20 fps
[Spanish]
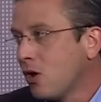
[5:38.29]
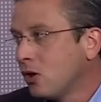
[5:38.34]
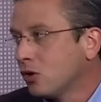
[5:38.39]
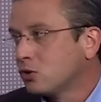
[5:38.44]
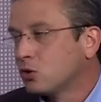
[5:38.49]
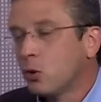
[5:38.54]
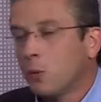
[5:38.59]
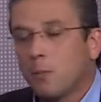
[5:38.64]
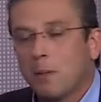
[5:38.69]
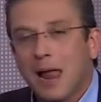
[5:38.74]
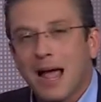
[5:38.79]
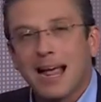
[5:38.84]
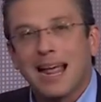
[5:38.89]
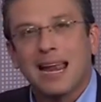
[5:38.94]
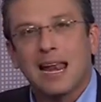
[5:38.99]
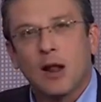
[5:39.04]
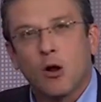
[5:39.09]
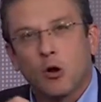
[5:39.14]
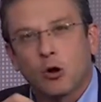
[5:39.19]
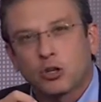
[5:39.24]
Su plan es
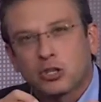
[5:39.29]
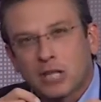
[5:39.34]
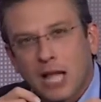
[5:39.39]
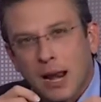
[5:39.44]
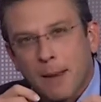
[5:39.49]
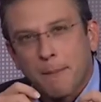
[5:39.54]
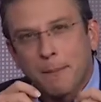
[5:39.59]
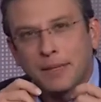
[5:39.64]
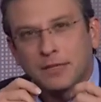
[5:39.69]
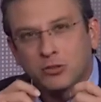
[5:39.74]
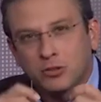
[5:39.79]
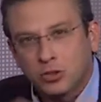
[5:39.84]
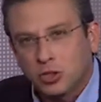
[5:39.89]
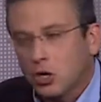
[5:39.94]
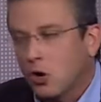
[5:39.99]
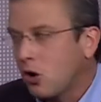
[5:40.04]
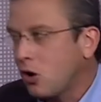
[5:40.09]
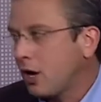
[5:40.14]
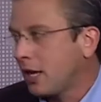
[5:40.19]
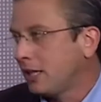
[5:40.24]
recortar
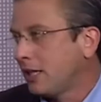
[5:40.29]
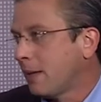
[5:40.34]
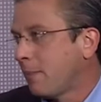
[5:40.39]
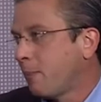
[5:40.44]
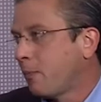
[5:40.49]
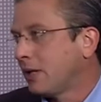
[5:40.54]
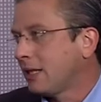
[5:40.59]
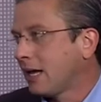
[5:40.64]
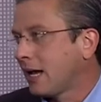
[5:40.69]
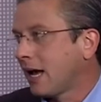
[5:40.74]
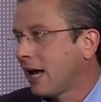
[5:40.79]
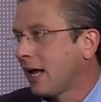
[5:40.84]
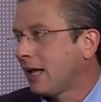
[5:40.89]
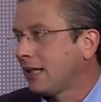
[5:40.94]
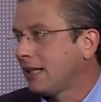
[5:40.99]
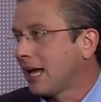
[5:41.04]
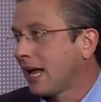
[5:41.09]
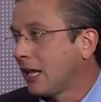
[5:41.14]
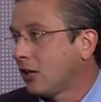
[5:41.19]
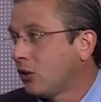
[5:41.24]
pensiones después de que,
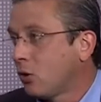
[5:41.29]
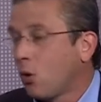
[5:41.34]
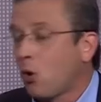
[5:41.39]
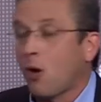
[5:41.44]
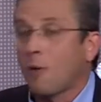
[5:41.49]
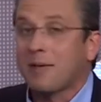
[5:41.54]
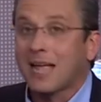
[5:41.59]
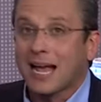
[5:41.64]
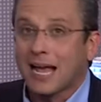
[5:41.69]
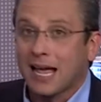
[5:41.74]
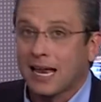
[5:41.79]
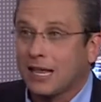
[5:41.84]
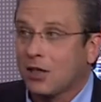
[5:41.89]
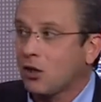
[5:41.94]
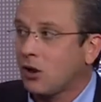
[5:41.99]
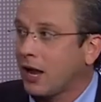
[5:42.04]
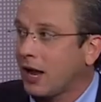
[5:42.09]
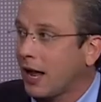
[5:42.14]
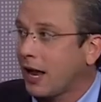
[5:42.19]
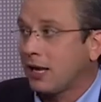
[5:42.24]
de que no lo había
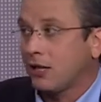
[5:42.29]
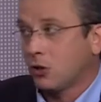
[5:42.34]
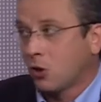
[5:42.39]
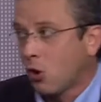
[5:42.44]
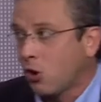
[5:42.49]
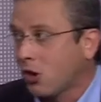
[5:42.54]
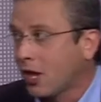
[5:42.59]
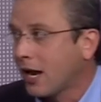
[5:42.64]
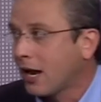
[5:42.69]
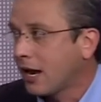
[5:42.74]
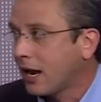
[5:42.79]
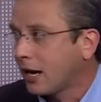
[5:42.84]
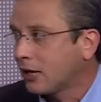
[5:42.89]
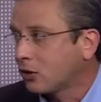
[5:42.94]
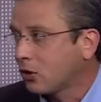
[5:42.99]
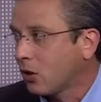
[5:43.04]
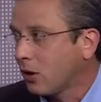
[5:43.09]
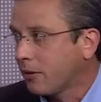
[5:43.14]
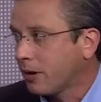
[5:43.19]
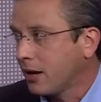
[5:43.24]
querido negar, no lo quiere negar
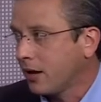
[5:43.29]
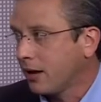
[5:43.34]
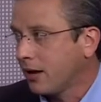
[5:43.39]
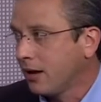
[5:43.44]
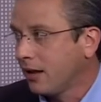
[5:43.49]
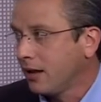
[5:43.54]
todavía.